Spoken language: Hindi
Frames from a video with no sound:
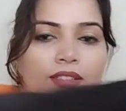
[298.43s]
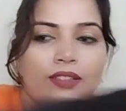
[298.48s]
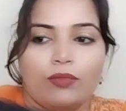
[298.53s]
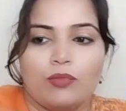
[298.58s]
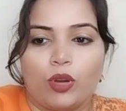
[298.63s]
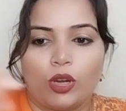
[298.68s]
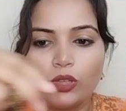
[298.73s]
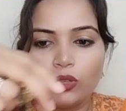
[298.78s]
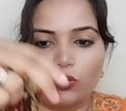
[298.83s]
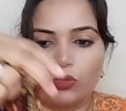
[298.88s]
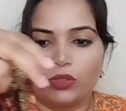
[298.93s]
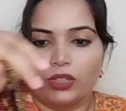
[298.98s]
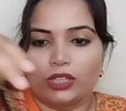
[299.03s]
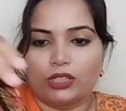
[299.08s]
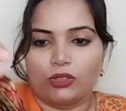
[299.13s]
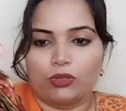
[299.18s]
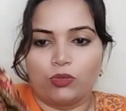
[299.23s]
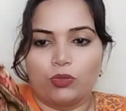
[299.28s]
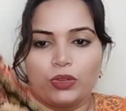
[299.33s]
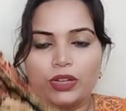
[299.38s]
बहुत सुंदर
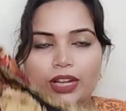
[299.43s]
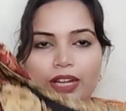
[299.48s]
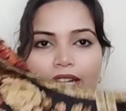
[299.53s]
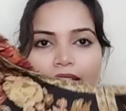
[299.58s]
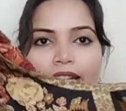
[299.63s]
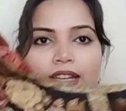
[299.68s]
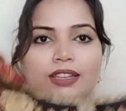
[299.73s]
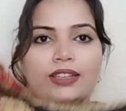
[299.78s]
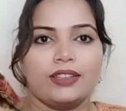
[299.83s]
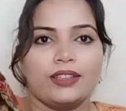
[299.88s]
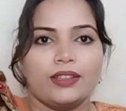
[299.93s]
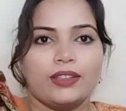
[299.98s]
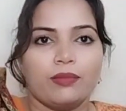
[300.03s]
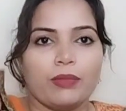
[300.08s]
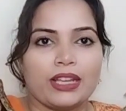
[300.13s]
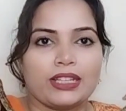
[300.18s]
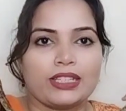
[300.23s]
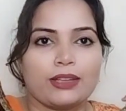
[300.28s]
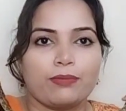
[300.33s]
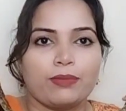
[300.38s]
सूट है ये मैं
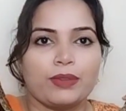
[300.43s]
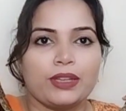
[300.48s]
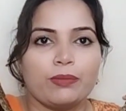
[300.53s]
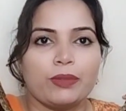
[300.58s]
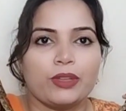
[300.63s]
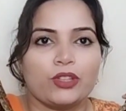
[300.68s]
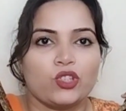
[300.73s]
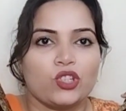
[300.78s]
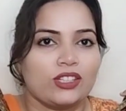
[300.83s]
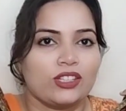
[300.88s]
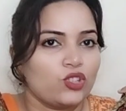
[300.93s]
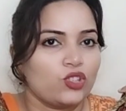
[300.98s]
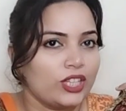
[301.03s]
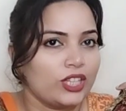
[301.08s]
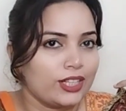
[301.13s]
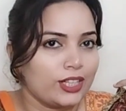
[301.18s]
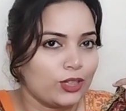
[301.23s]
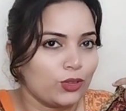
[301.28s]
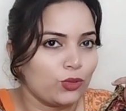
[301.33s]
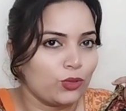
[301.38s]
सबकी पिक्चर्स शेयर
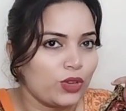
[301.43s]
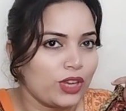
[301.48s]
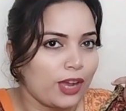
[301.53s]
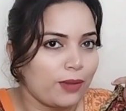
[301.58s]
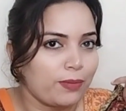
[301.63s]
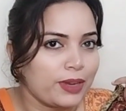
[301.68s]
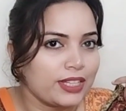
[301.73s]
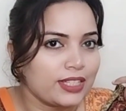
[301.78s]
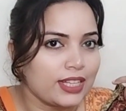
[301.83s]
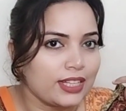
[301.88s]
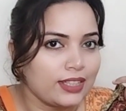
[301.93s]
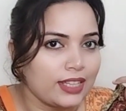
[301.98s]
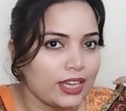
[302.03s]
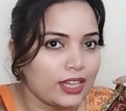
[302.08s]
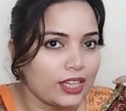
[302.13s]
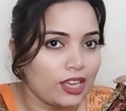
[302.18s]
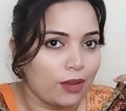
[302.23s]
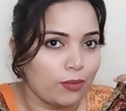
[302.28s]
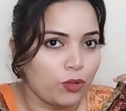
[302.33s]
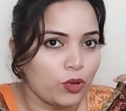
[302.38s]
कर दूंगी आपके साथ
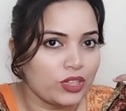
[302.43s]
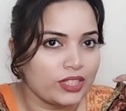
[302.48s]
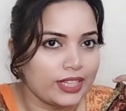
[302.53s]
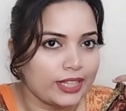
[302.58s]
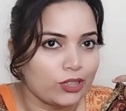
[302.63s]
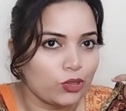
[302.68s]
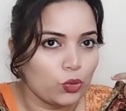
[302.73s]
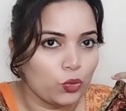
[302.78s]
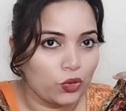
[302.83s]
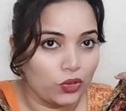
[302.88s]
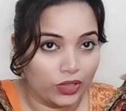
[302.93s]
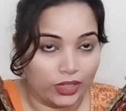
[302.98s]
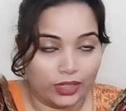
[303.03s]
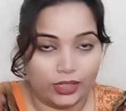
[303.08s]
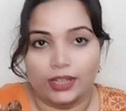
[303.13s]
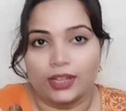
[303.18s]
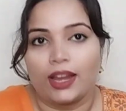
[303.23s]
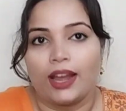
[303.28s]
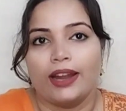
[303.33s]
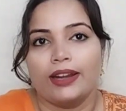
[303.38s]
ताकि आपको एग्जैक्ट लुक
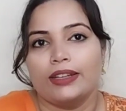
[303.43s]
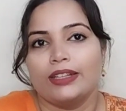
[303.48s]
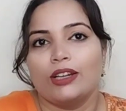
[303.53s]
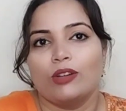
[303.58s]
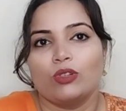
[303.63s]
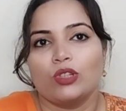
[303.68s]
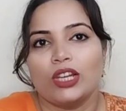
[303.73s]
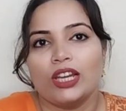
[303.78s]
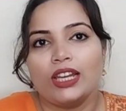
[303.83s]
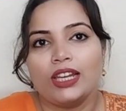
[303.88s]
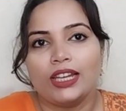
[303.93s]
आइडिया हो जाए